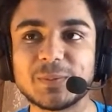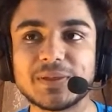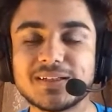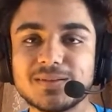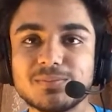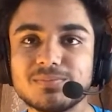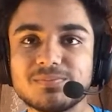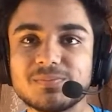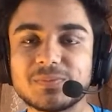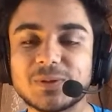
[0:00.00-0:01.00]
हमारा
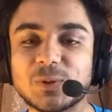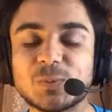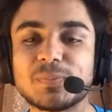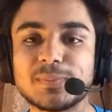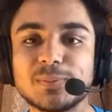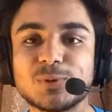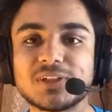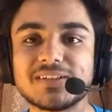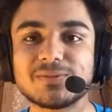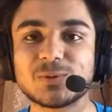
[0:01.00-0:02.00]
ग्रुप में भी
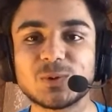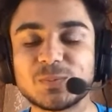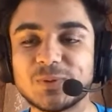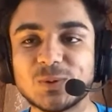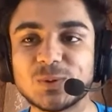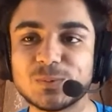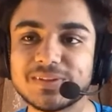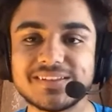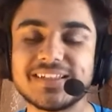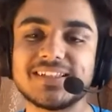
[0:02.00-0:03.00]
मोटिव ग्रुप में लोगों
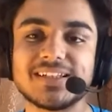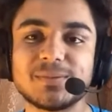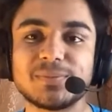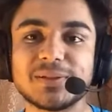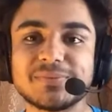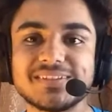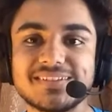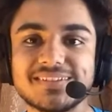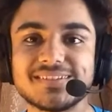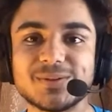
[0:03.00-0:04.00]
बस यही है पी एम जी
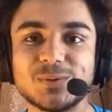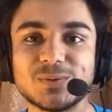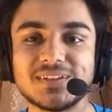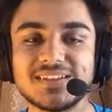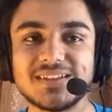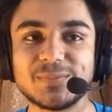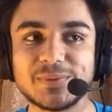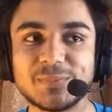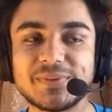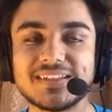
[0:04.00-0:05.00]
सी इज़ द गोल
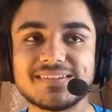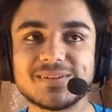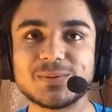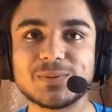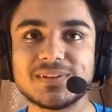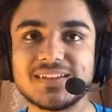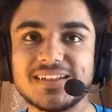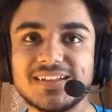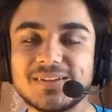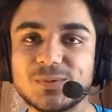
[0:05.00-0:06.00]
पी एम पी एल इज़ द गोल
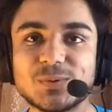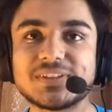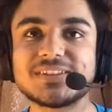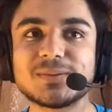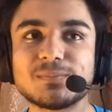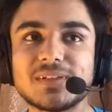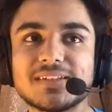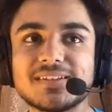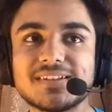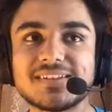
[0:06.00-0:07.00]
कोशिश हम
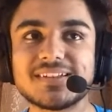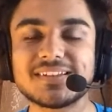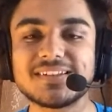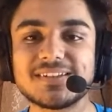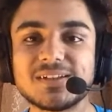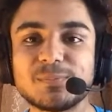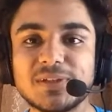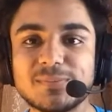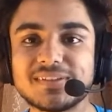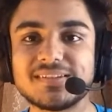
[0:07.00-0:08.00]
हर तरह से करते रहते
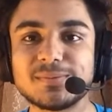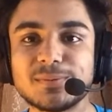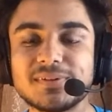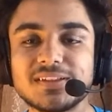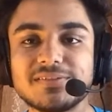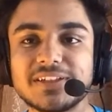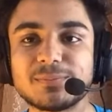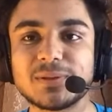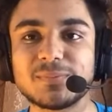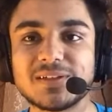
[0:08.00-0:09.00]
हैं सी में भी दफ़ा
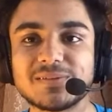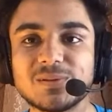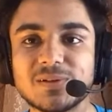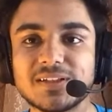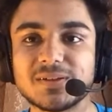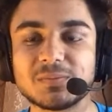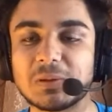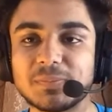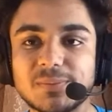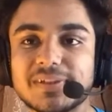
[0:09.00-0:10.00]
एक पीएमपीएल का स्लॉट है
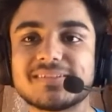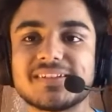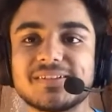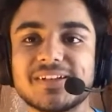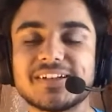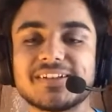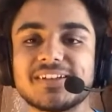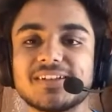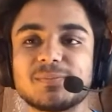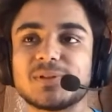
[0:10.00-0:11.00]
अपनी बेस्ट कर ट्राई
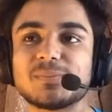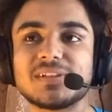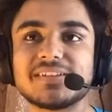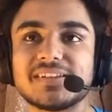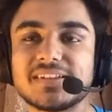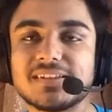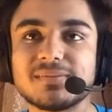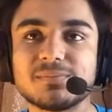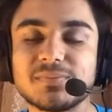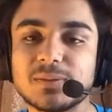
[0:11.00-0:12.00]
करेंगे एल जाने की
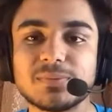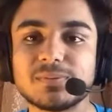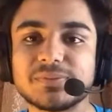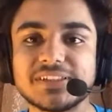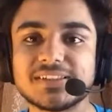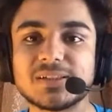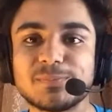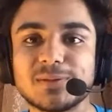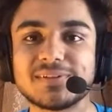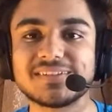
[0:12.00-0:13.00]
नंबर जीत के
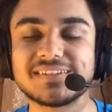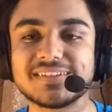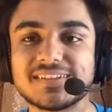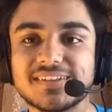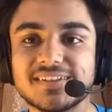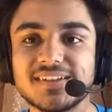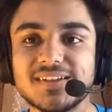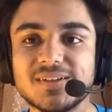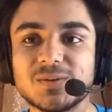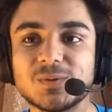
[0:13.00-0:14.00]
पीएमएलसी जीत के
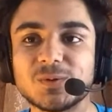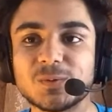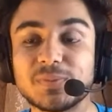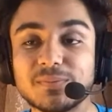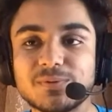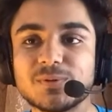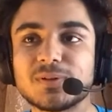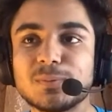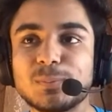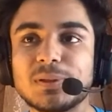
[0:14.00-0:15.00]
और ओ
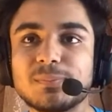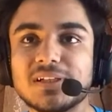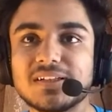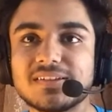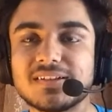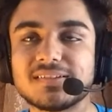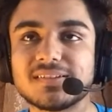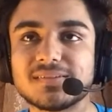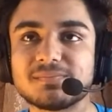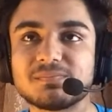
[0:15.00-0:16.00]
से भी एल का चांस
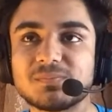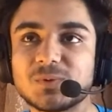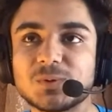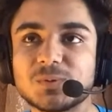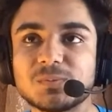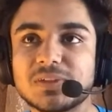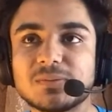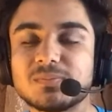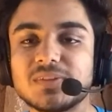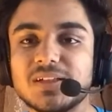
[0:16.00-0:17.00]
है तो
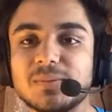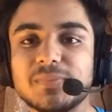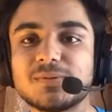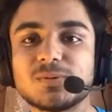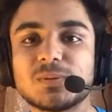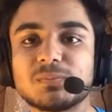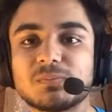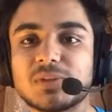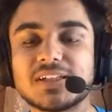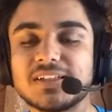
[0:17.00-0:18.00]
मतलब मिस तो हम
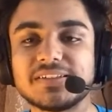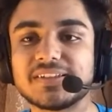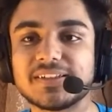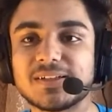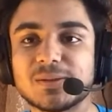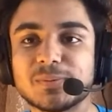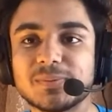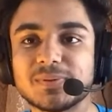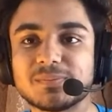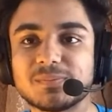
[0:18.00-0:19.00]
करना नहीं चाहेंगे कभी
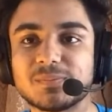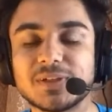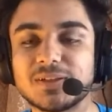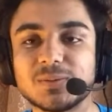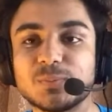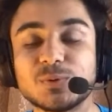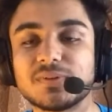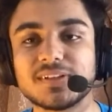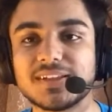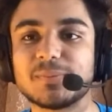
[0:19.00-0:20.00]
भी हमारे लिए
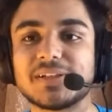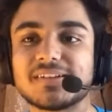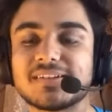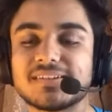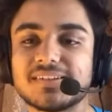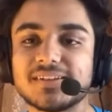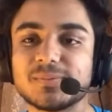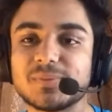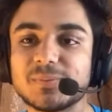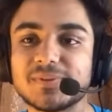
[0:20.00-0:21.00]
बहुत ज़्यादा मैटर करते
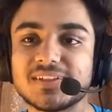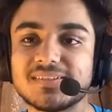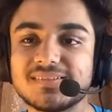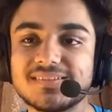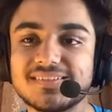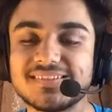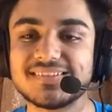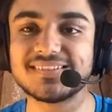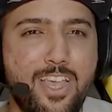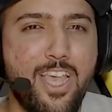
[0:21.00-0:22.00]
हैं
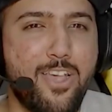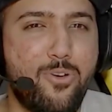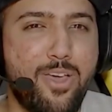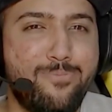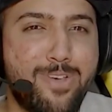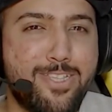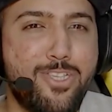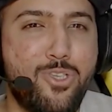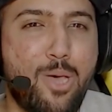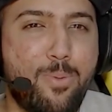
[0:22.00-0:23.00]
पीएमपीएल कोई
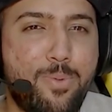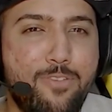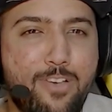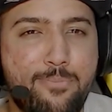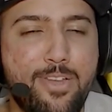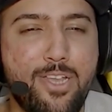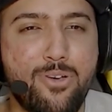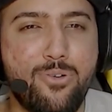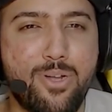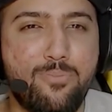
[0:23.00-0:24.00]
मैसेज आप अपनी फैमिली
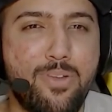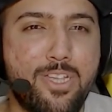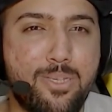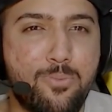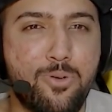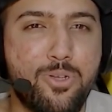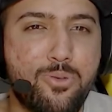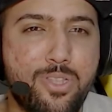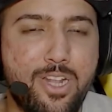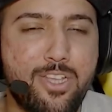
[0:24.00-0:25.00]
को और अपने
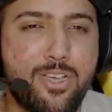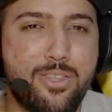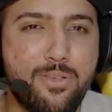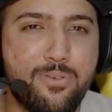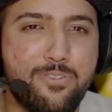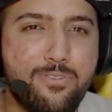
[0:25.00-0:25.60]
सपोर्टर्स को देना चाहते हो